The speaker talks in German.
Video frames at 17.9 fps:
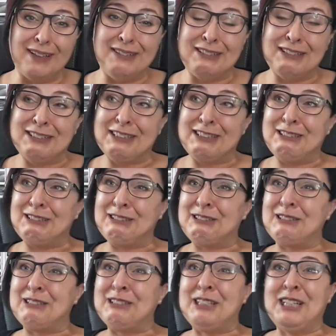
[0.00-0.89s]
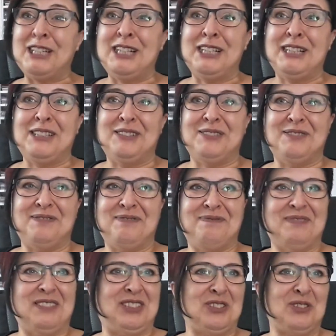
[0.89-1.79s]
Ja, ne, äh,
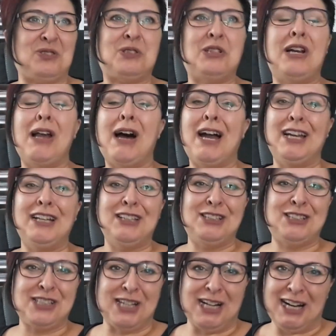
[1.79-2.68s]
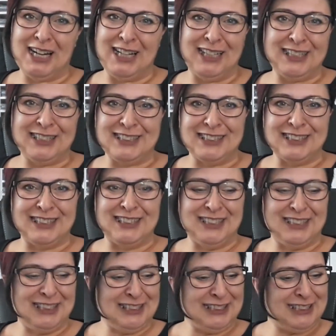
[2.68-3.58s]
mit so Kleinigkeiten,
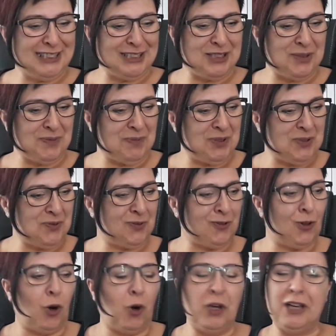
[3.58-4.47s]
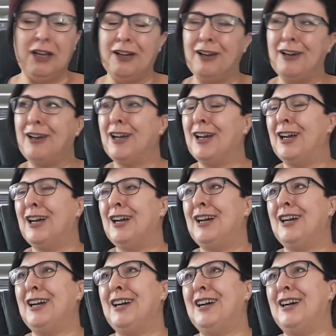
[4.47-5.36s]
ne? dass ich mich freue,
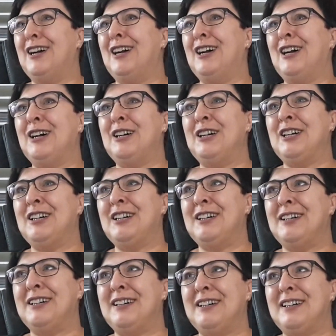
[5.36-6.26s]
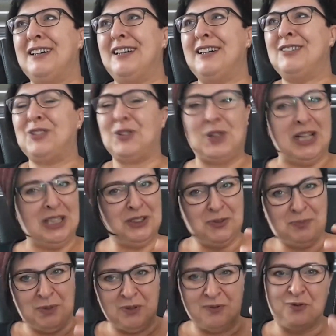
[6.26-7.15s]
äh, so
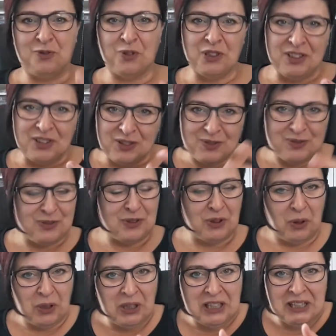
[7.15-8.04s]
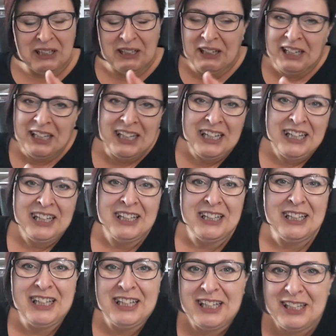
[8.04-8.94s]
ganz bewusst freue.
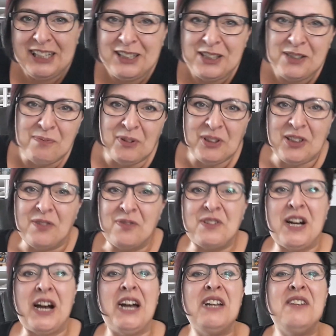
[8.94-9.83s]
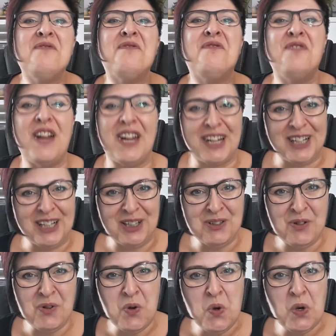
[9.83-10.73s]
Ich muss auf keinen
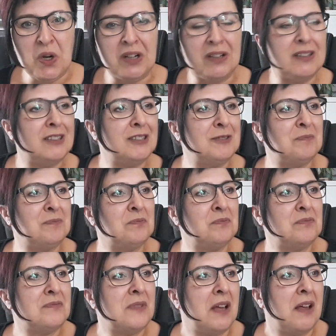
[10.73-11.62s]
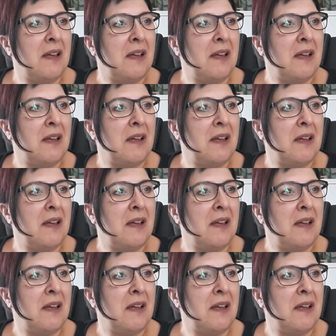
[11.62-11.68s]
Wecker hören.